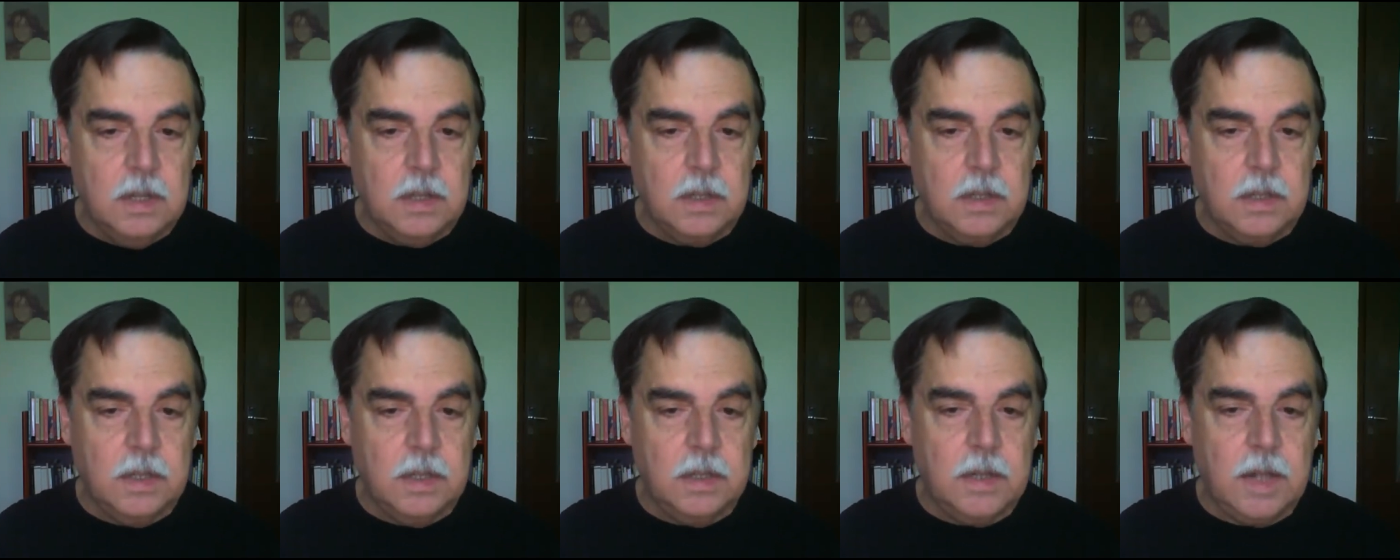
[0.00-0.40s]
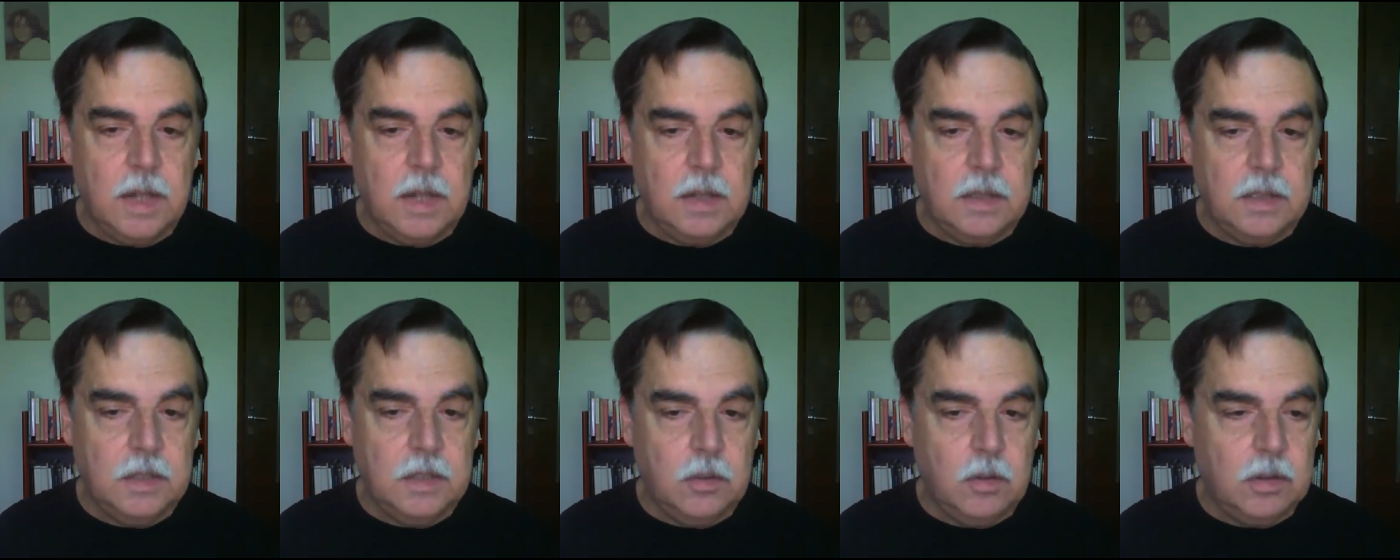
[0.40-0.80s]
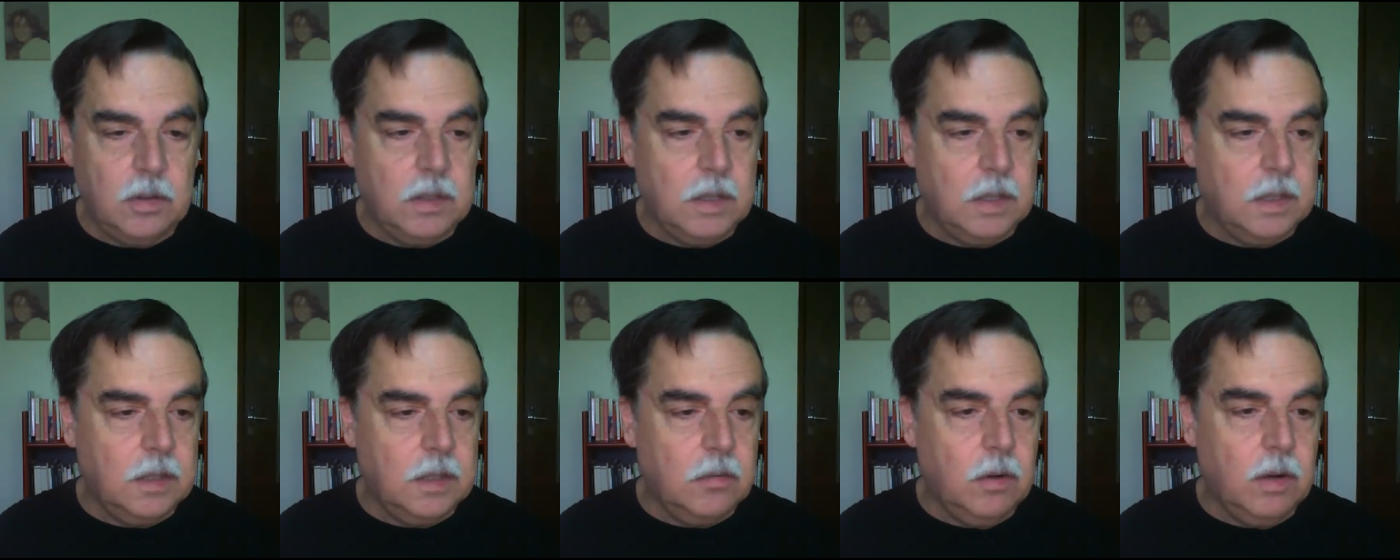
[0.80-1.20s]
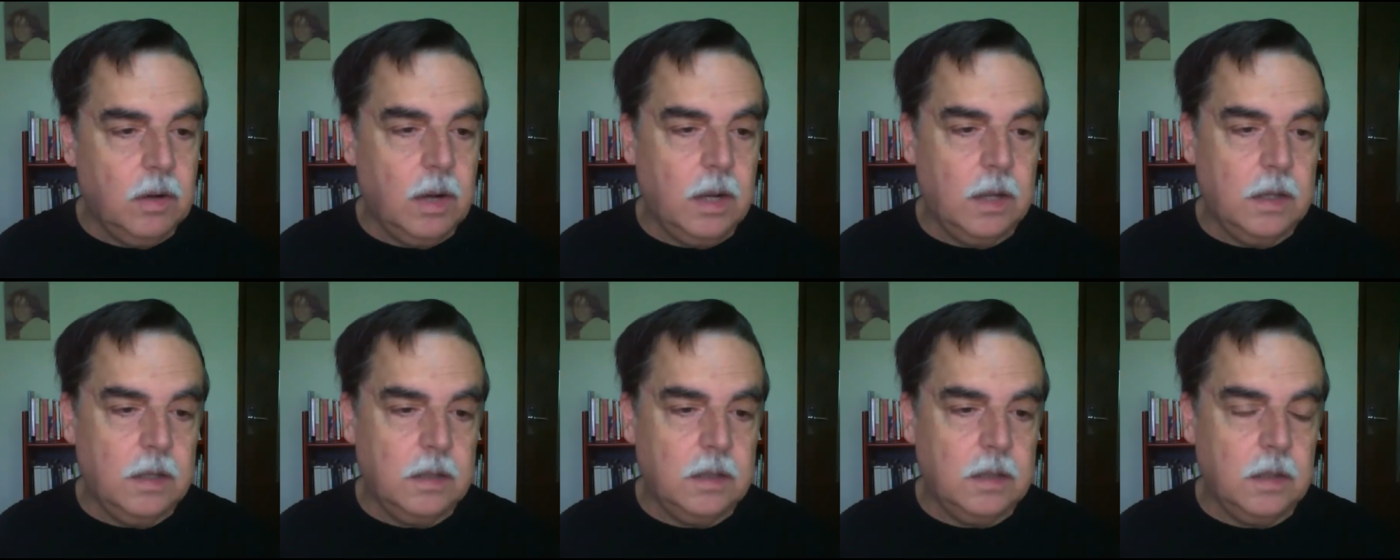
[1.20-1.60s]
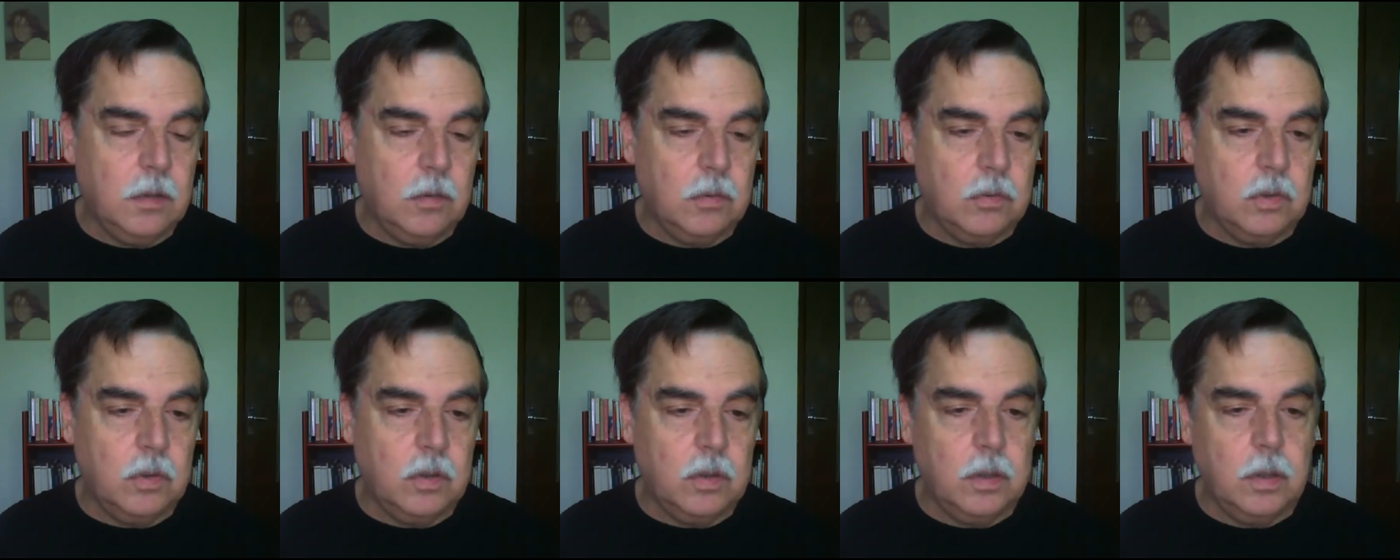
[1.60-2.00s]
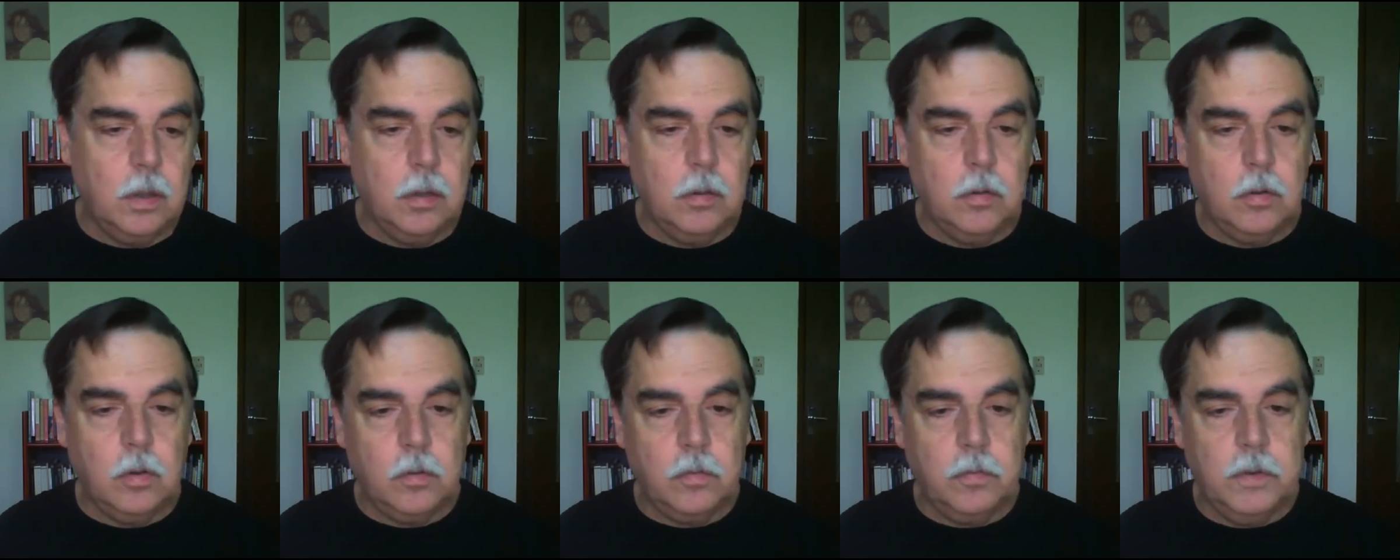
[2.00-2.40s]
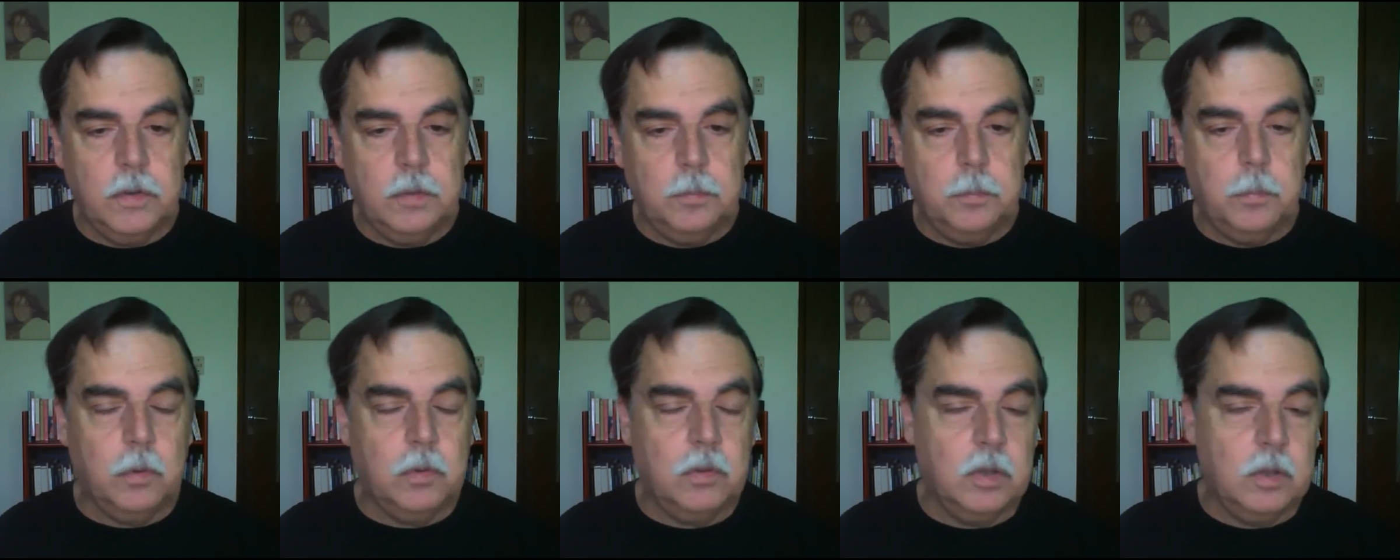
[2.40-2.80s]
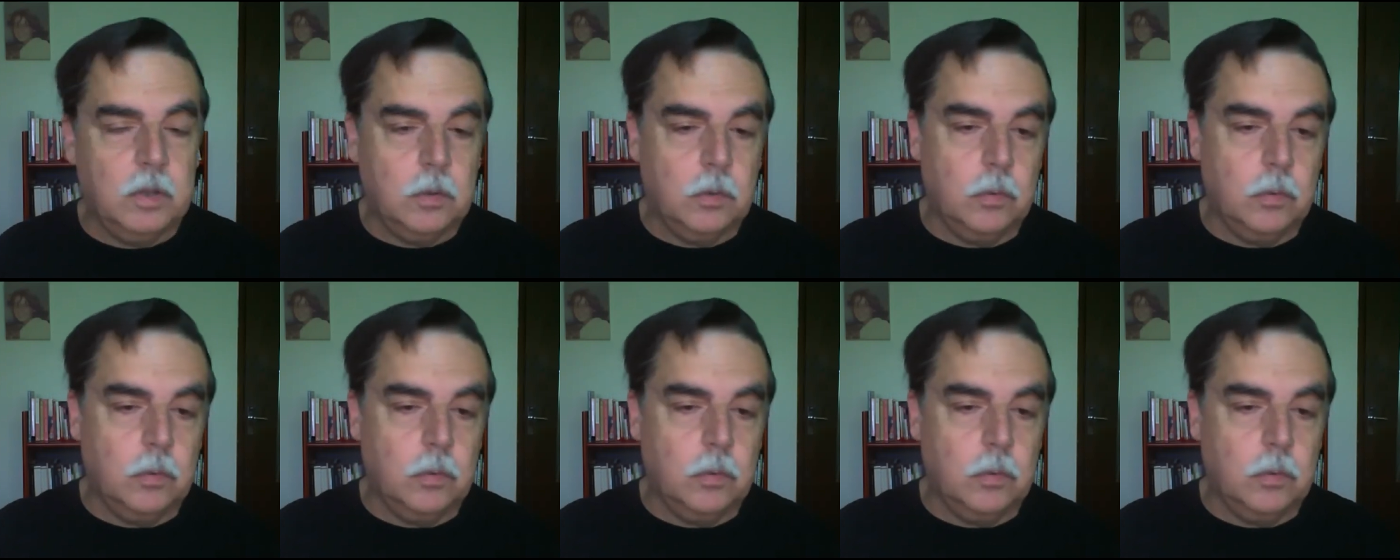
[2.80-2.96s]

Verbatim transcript: quien ha sido añadido a la lista de autores de Stockfish por